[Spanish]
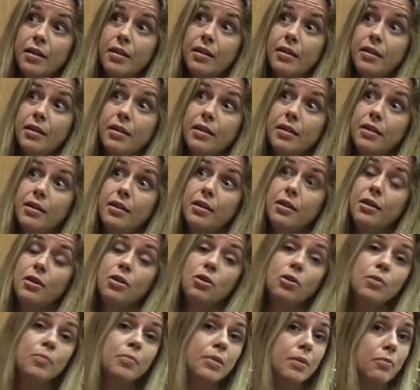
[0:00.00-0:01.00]
y
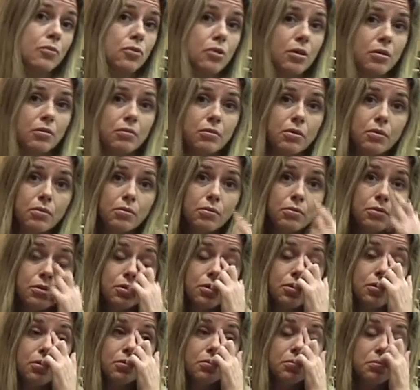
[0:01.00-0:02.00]
lo enviamos a un
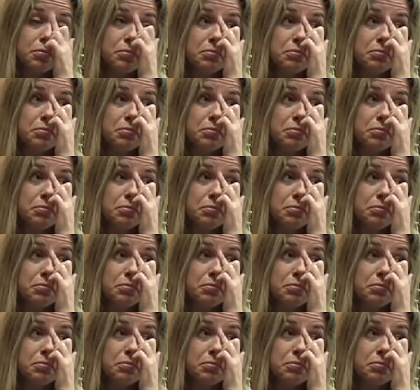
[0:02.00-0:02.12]
concurso.